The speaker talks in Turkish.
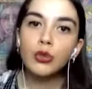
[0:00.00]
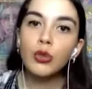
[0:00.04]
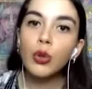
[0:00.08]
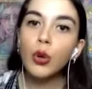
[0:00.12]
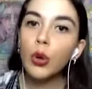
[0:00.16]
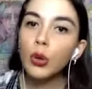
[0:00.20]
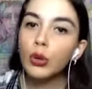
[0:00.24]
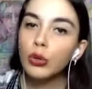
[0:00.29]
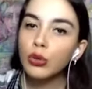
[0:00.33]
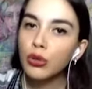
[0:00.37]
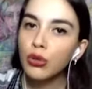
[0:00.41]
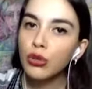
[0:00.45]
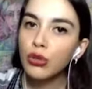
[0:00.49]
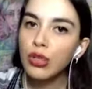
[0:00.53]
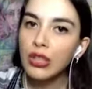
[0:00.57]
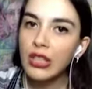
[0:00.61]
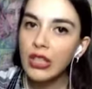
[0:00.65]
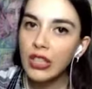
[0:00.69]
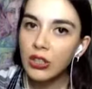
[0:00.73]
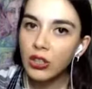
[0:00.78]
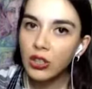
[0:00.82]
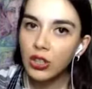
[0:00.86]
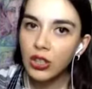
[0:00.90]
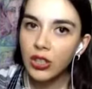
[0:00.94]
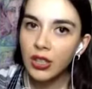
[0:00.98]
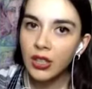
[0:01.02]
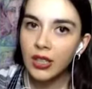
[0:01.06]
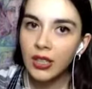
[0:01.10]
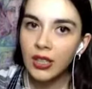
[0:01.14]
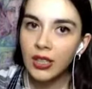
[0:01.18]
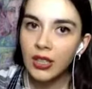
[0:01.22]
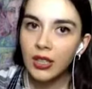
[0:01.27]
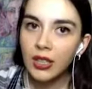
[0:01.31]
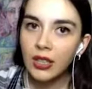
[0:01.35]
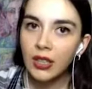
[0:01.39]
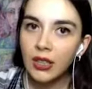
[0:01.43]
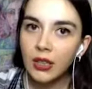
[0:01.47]
400 kişi
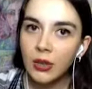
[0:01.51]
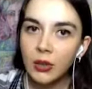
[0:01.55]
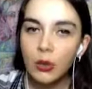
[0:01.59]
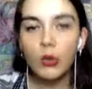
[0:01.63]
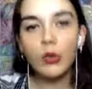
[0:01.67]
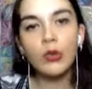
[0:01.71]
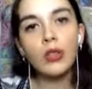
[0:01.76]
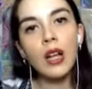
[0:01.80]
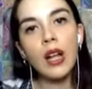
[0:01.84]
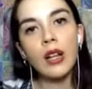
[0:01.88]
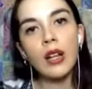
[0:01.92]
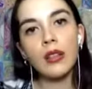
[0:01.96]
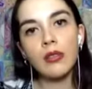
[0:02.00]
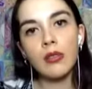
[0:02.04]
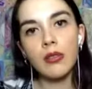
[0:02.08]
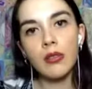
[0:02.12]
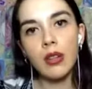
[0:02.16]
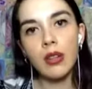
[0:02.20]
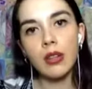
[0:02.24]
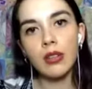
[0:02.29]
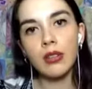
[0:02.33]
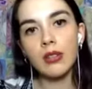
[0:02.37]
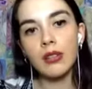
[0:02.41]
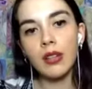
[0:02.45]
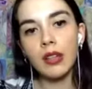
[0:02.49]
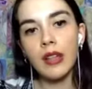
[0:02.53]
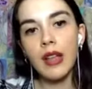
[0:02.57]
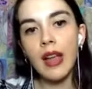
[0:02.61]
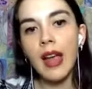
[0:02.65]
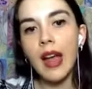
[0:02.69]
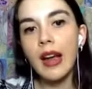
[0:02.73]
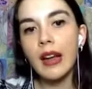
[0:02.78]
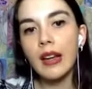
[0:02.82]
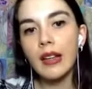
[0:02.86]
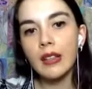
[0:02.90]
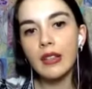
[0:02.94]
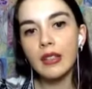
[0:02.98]
gözaltına alındı
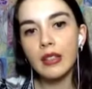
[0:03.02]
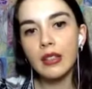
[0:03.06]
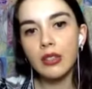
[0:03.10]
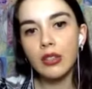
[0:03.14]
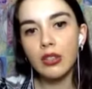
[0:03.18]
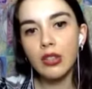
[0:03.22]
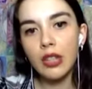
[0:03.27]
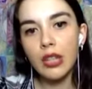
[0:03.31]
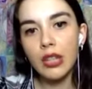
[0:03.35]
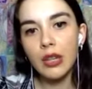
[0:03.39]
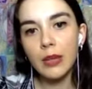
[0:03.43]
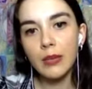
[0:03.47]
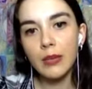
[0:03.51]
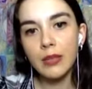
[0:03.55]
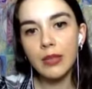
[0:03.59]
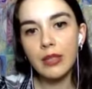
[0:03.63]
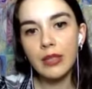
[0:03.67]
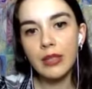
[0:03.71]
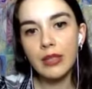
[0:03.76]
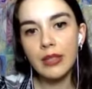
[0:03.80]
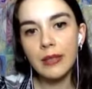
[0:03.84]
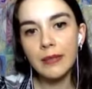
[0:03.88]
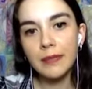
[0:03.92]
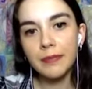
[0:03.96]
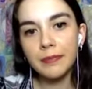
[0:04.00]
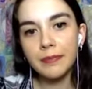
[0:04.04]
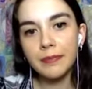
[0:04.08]
değerli izleyicilerimiz.